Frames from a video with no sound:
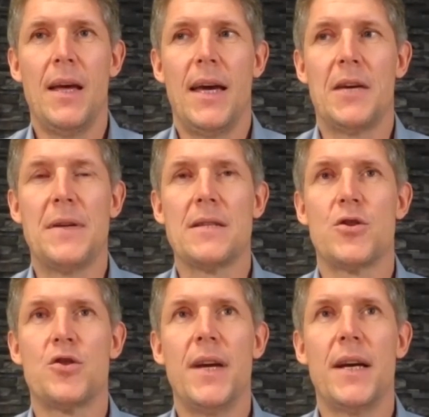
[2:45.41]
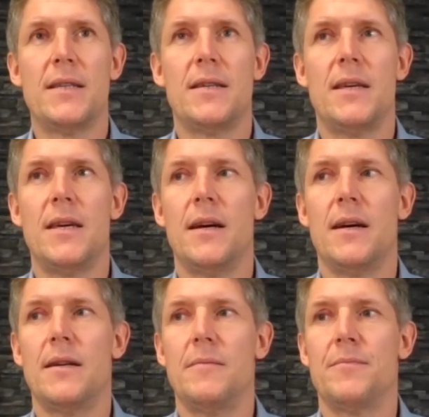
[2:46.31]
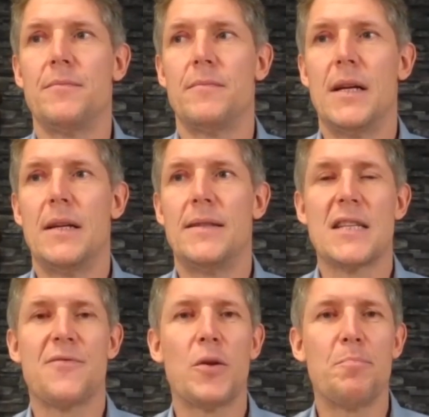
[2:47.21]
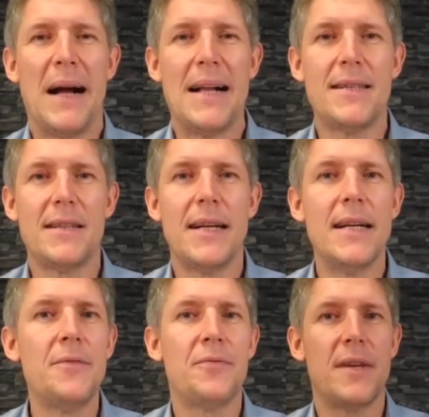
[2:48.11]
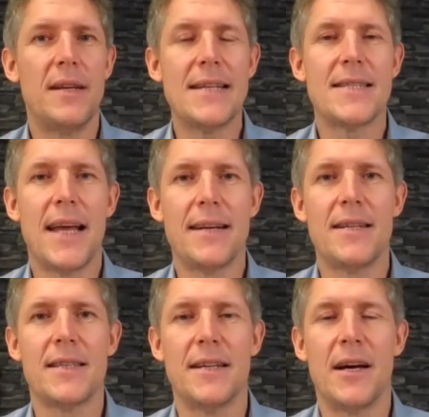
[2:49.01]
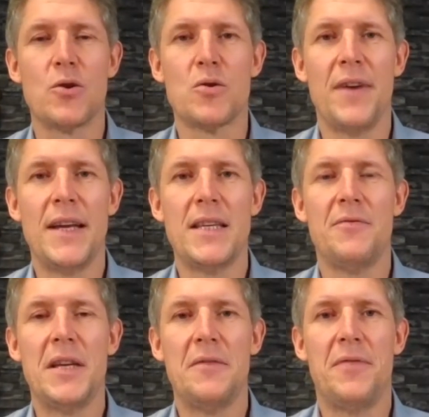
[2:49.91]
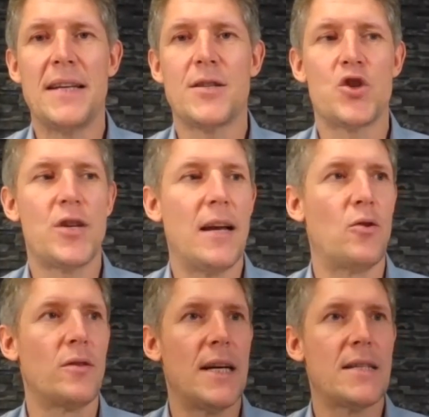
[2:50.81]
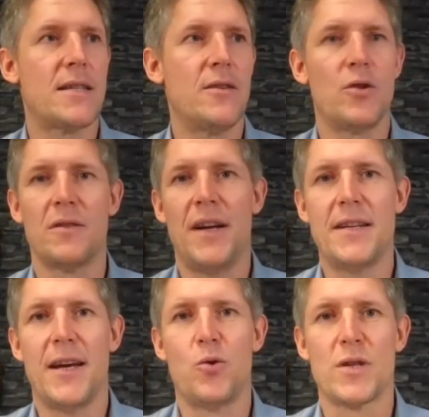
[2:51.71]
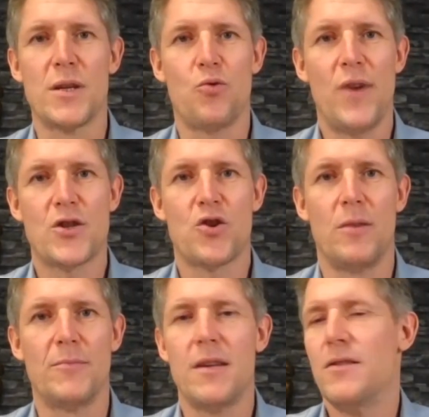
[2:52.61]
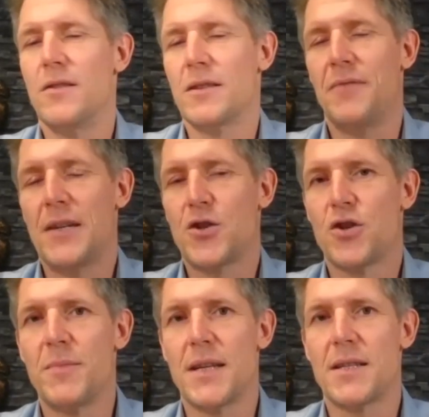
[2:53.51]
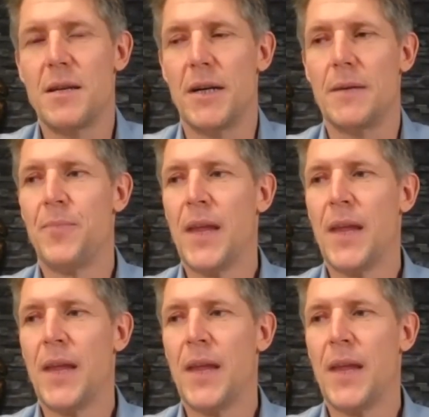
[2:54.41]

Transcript: Ich finde es schwierig, hier das Wort bald hilft letztendlich genauso wenig wie die Feststellung, dass irgendwann der große Crash kommt. Irgendwann stimmt das immer.